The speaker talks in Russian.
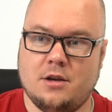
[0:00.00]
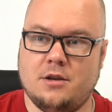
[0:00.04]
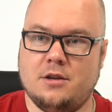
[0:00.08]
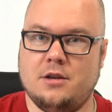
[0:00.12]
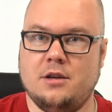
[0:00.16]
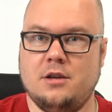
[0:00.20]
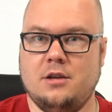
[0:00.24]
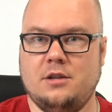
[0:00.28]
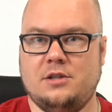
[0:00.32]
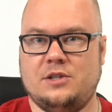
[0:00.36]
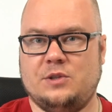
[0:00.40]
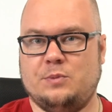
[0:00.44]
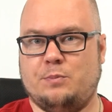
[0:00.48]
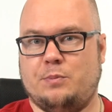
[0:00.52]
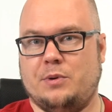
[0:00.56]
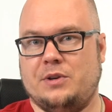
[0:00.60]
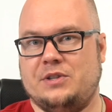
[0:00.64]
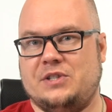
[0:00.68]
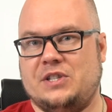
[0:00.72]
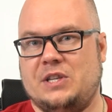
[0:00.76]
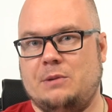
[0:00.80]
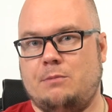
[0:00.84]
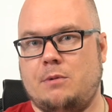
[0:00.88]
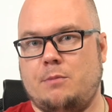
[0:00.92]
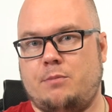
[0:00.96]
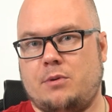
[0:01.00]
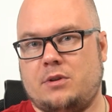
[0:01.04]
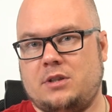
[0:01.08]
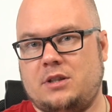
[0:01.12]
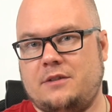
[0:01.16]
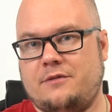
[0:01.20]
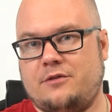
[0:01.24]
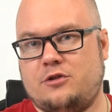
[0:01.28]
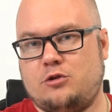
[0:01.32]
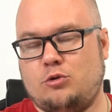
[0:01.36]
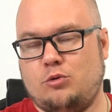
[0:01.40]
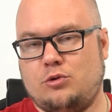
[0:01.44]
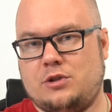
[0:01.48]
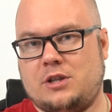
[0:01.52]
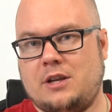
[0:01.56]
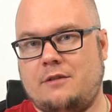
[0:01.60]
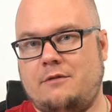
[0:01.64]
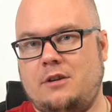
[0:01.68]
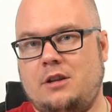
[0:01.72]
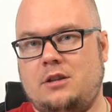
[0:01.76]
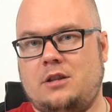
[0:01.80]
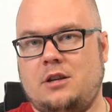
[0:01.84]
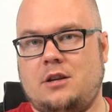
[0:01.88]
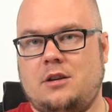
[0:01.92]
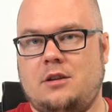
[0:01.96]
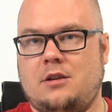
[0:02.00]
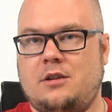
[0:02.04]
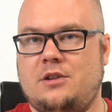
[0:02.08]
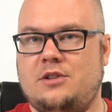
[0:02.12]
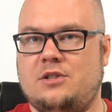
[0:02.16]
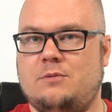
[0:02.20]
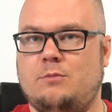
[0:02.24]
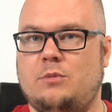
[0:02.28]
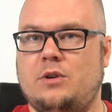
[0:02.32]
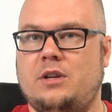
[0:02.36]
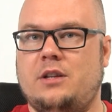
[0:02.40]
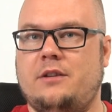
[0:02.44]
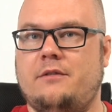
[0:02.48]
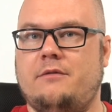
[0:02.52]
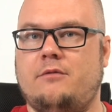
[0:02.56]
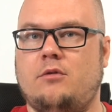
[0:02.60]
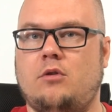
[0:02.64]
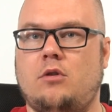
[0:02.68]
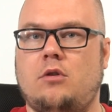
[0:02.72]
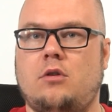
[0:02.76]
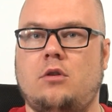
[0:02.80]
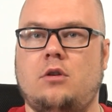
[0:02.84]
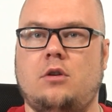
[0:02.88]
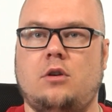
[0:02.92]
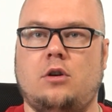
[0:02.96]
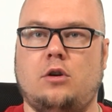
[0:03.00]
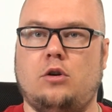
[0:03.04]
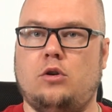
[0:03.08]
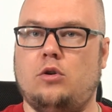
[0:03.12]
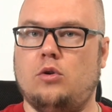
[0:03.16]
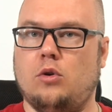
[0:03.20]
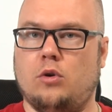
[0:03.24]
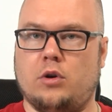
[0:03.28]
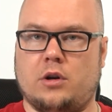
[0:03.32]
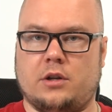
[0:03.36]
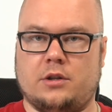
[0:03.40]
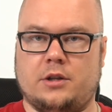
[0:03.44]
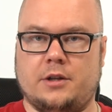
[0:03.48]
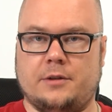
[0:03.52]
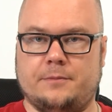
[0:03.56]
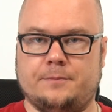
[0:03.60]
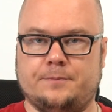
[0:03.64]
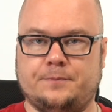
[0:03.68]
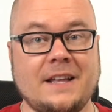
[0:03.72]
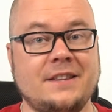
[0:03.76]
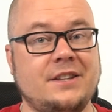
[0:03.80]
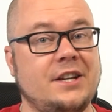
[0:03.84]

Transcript: И спасибо продавцу Савита из моего города.